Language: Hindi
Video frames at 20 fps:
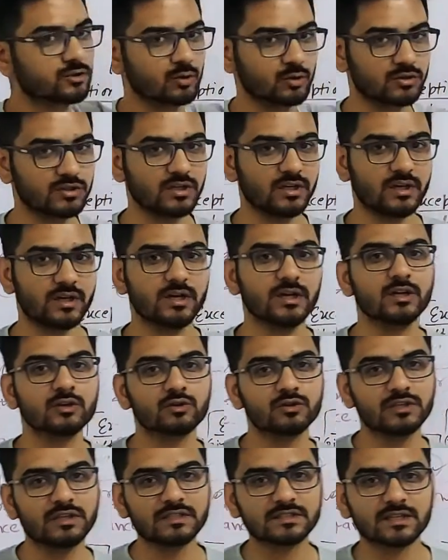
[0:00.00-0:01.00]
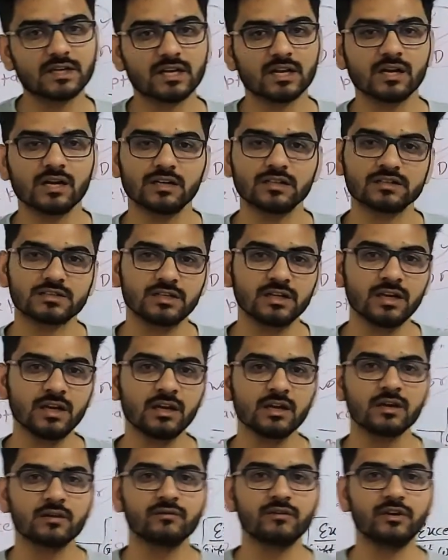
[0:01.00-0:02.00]
चीज़ होती है तो ये सारा आज की
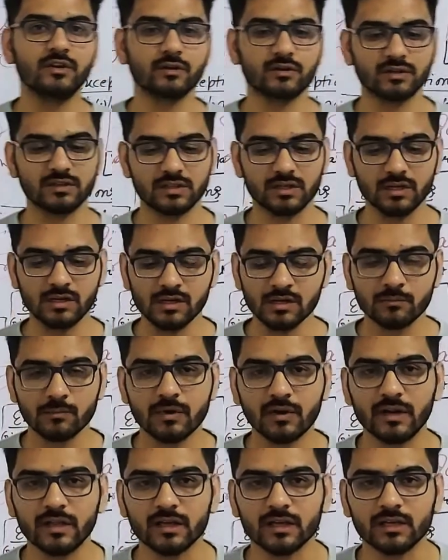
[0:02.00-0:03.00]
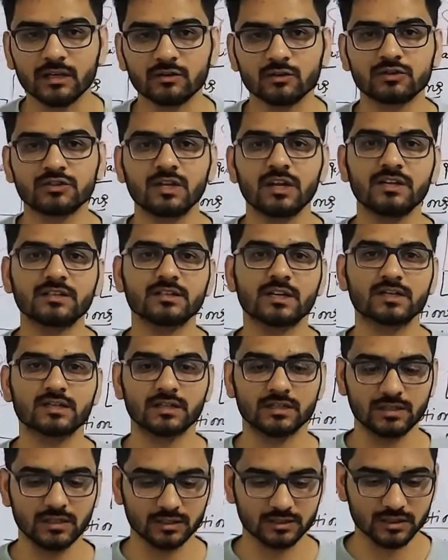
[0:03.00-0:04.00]
वीडियो के अंदर पढ़ेंगे तो चलिए स्टार्ट
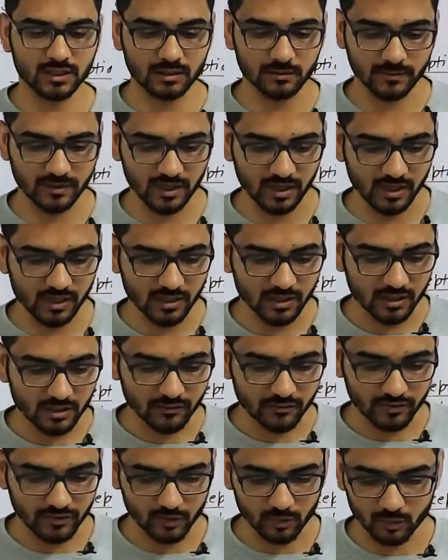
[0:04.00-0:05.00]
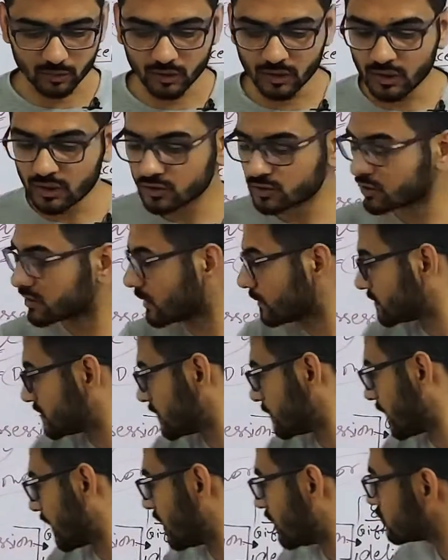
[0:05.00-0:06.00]
करते हैं आज की हमारी वीडियो जो
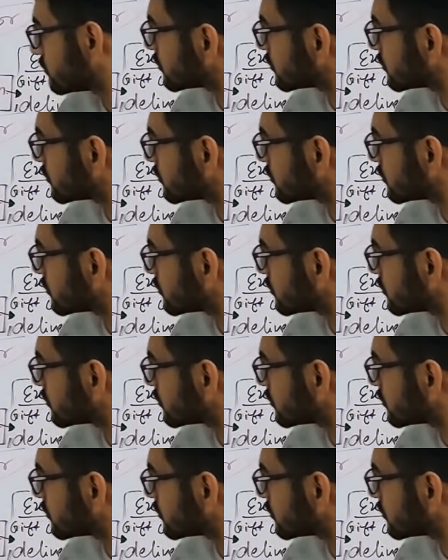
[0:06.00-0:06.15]
सबसे पहले